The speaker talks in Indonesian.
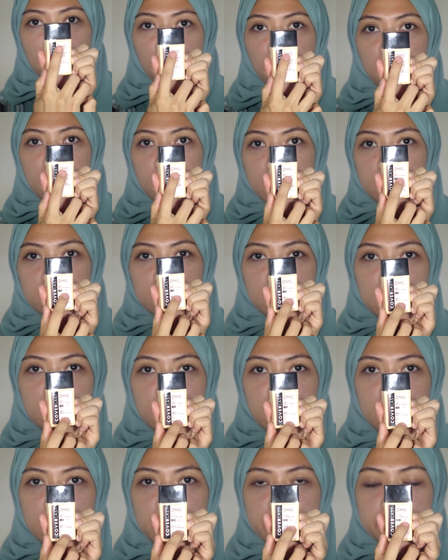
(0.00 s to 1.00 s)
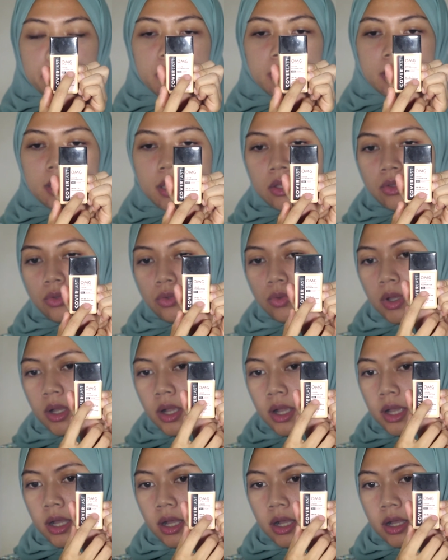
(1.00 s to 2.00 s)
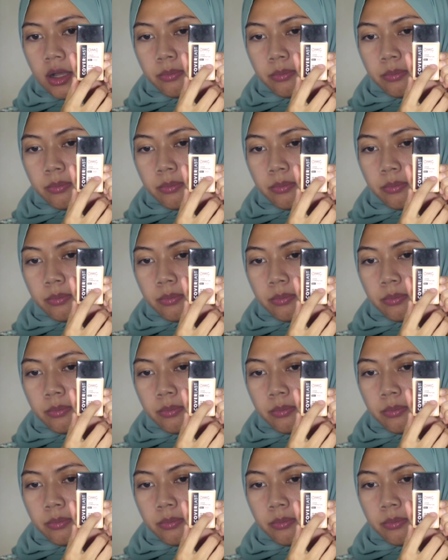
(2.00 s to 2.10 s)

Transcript: warna labelnya itu agak